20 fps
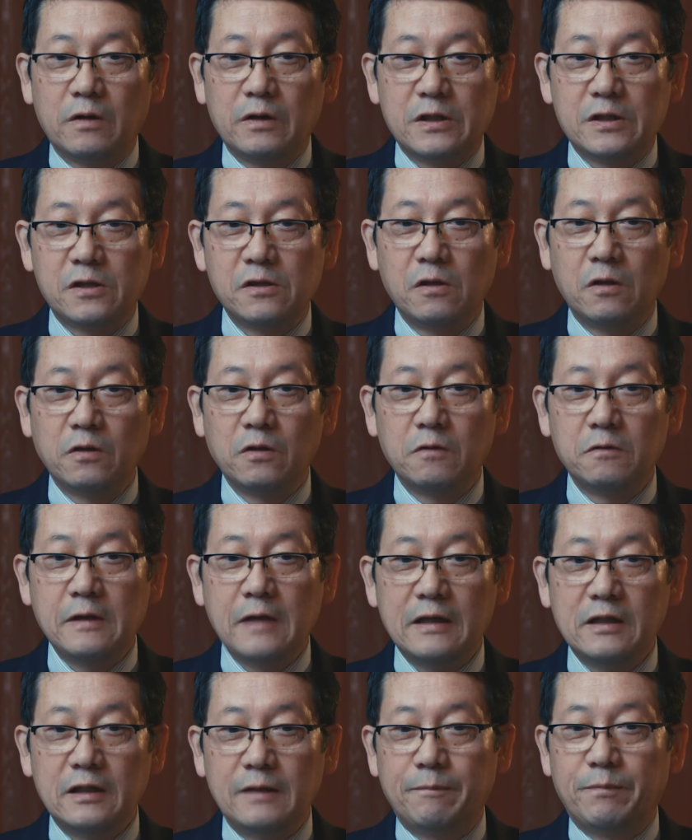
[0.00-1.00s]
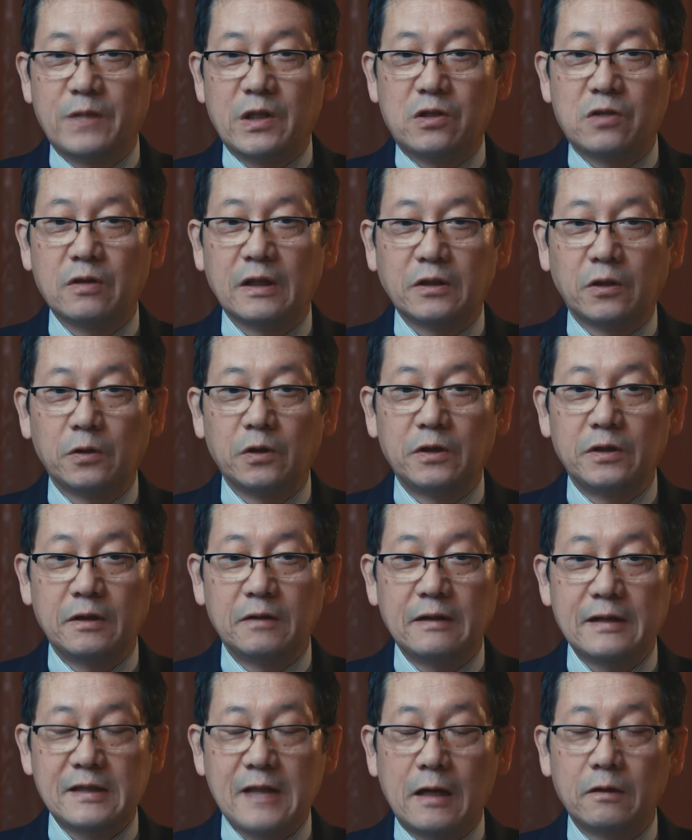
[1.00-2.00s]
必要の上に主が届い
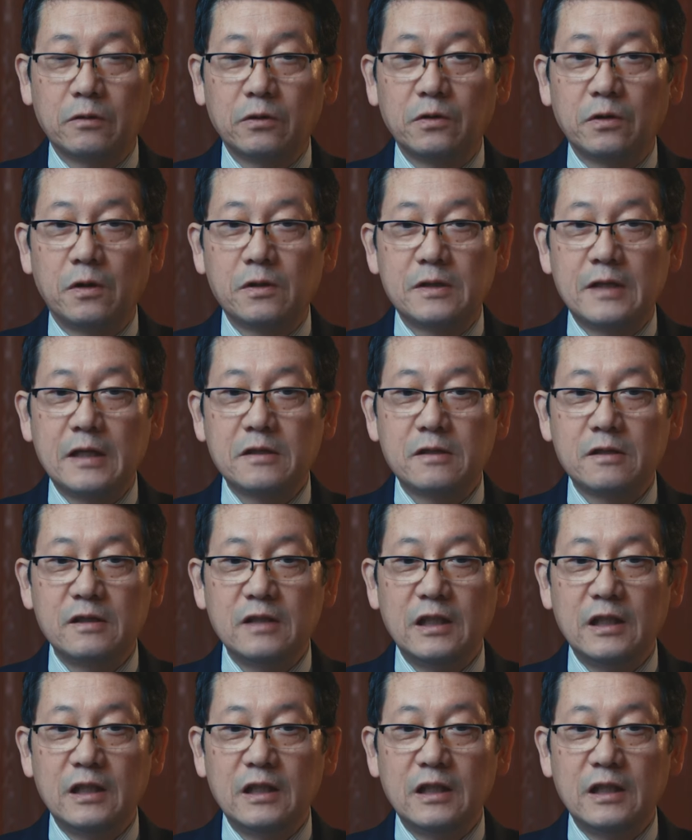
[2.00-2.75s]
てくださることを切